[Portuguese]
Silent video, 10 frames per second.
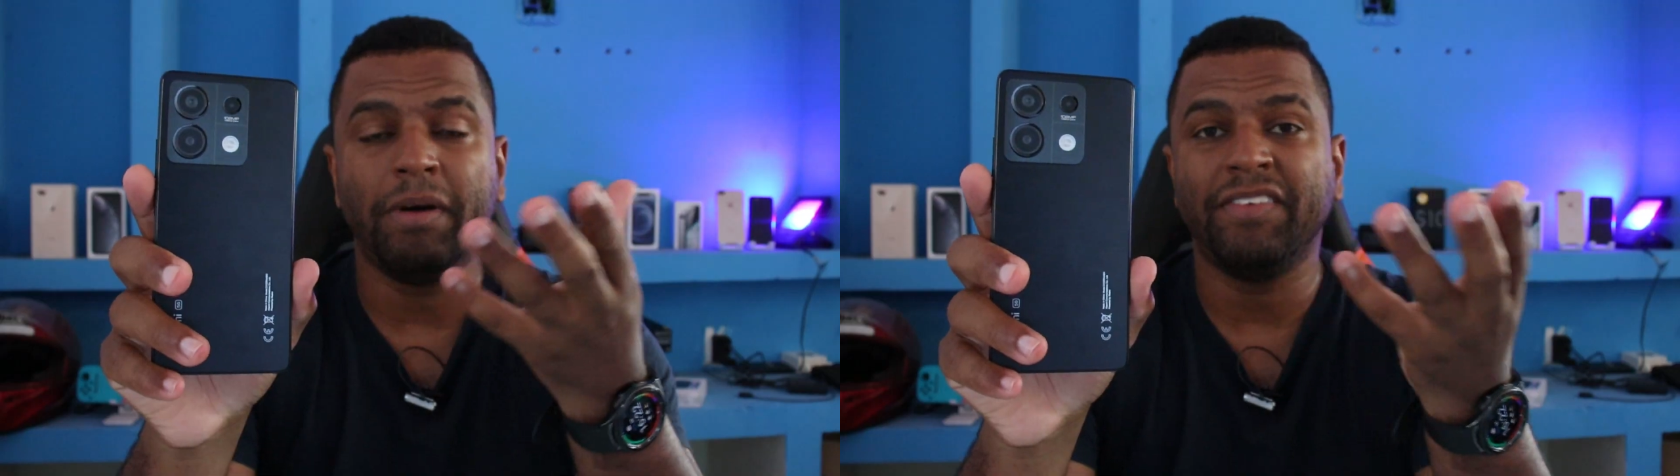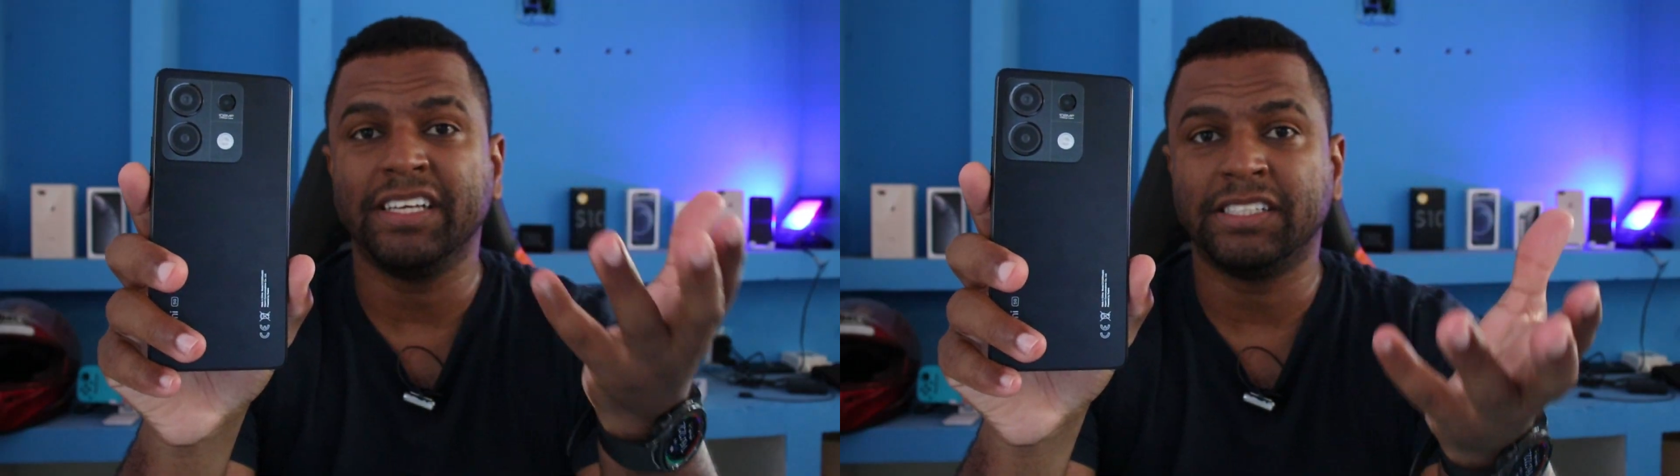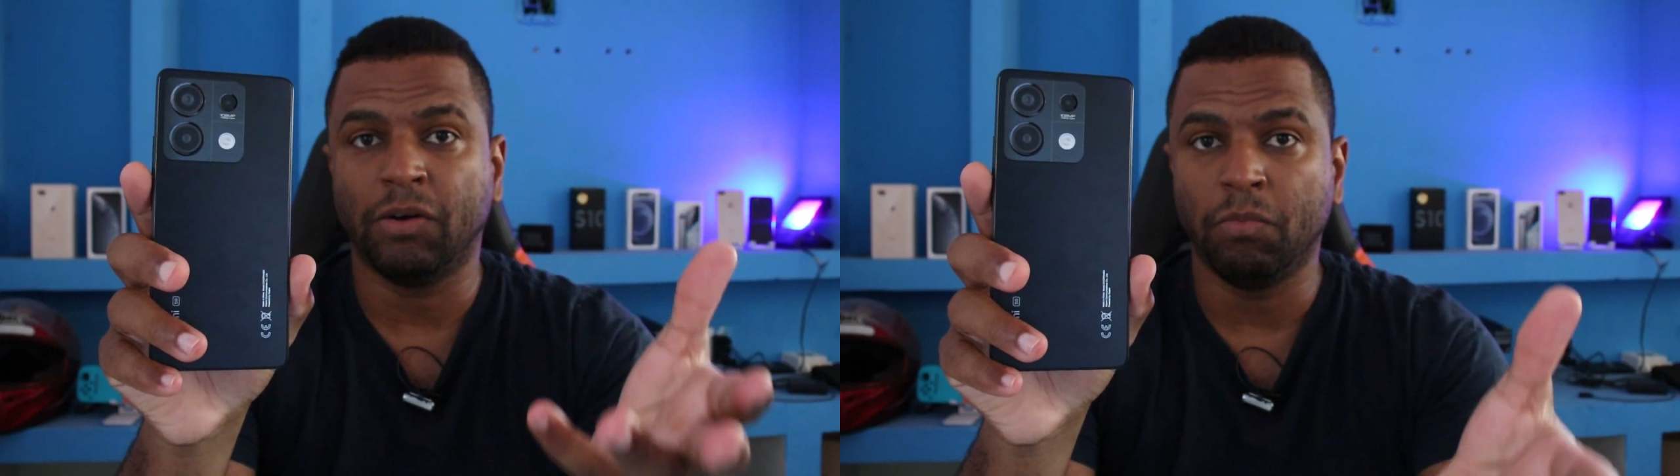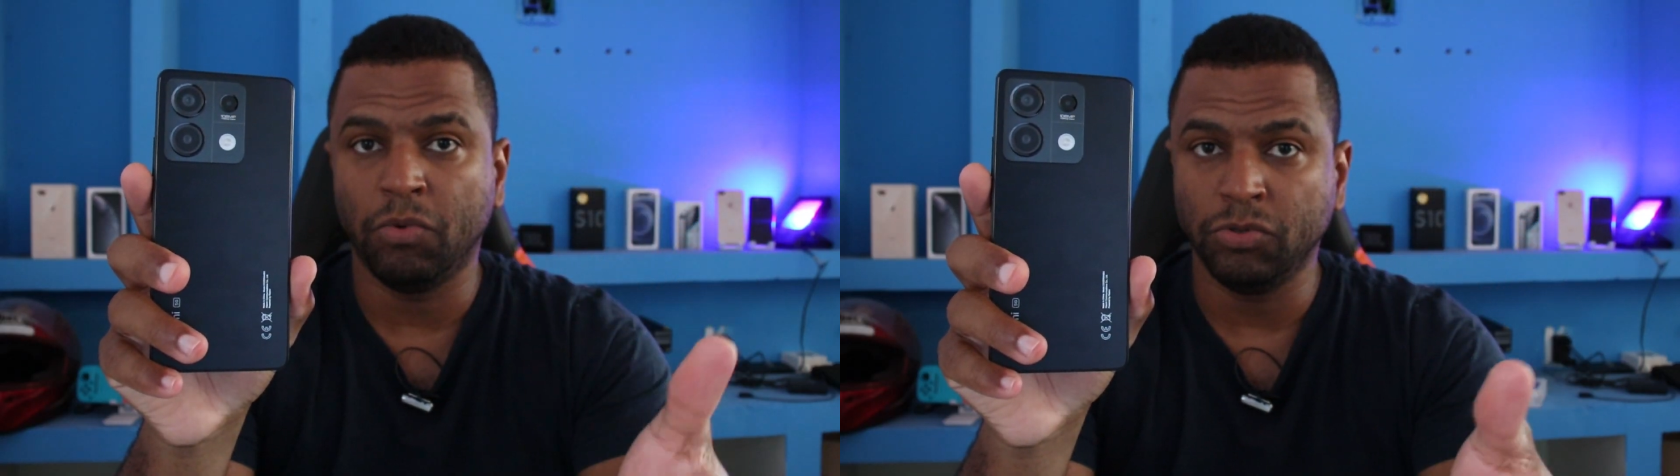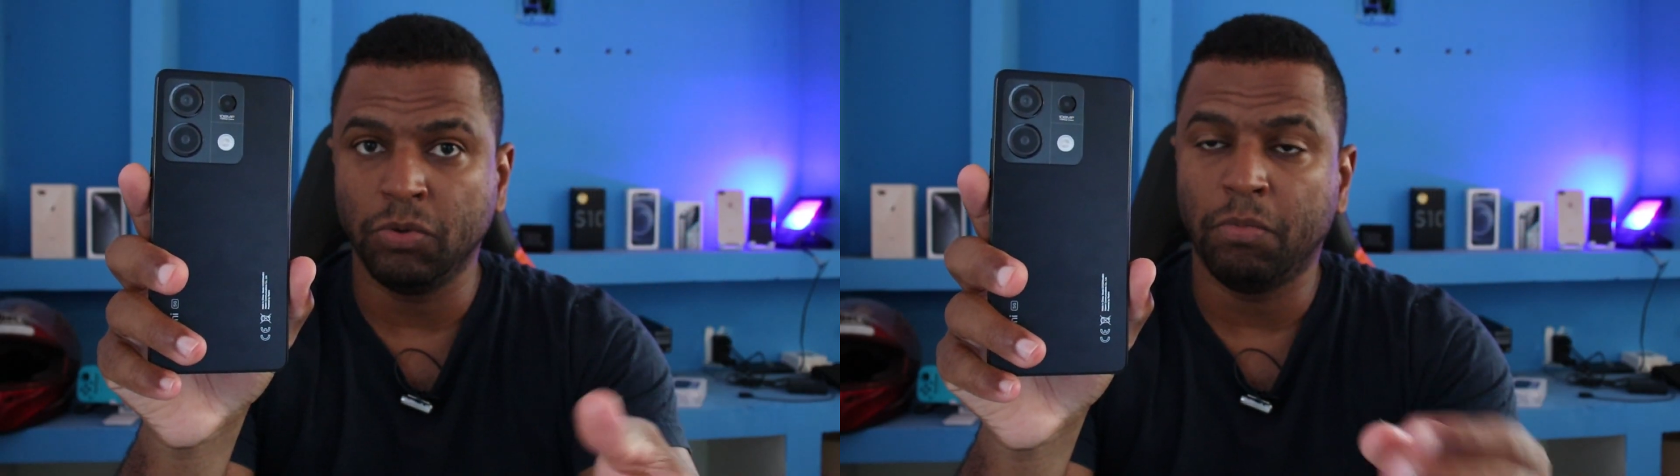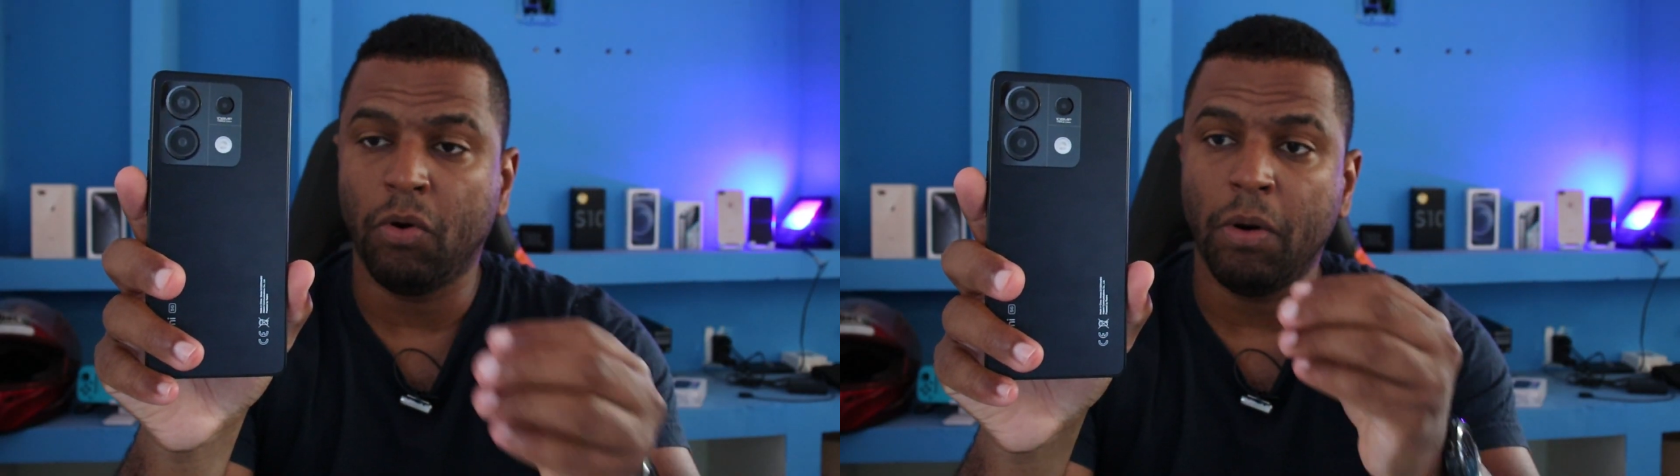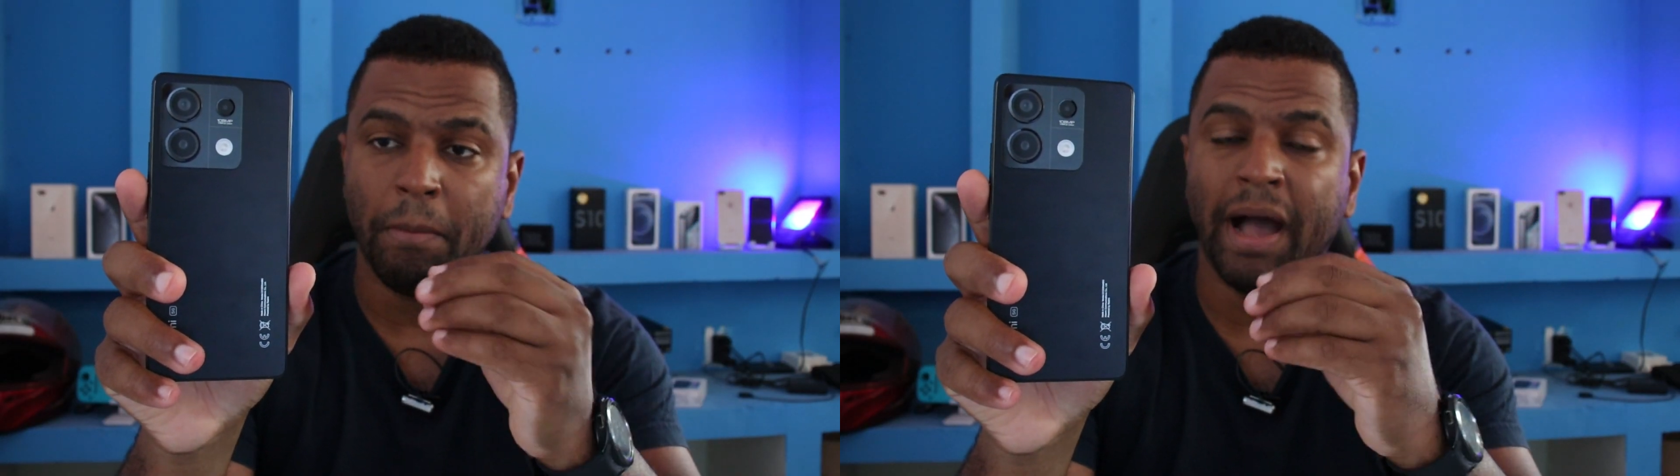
uma versão muito boa,